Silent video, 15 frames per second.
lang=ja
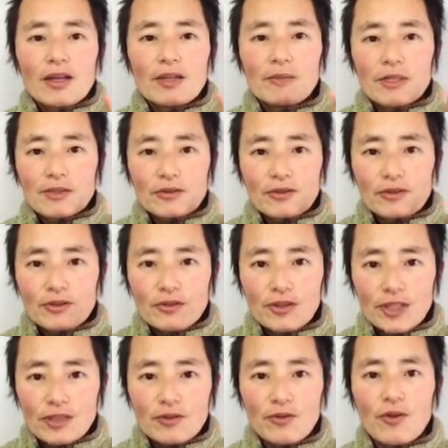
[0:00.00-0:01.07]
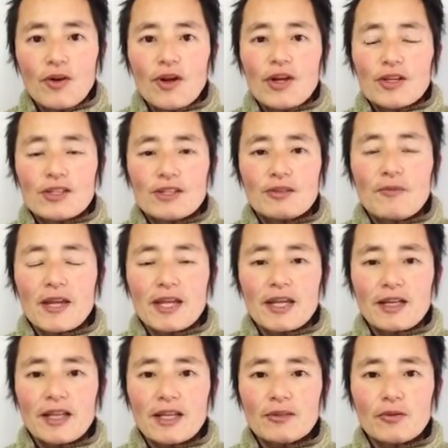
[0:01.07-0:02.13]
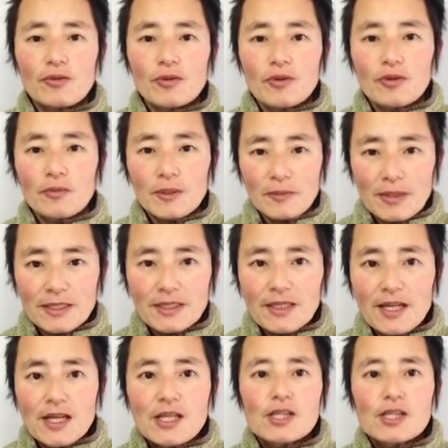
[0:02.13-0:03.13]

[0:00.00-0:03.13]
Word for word: 今すぐクリックをするべきかなと思います。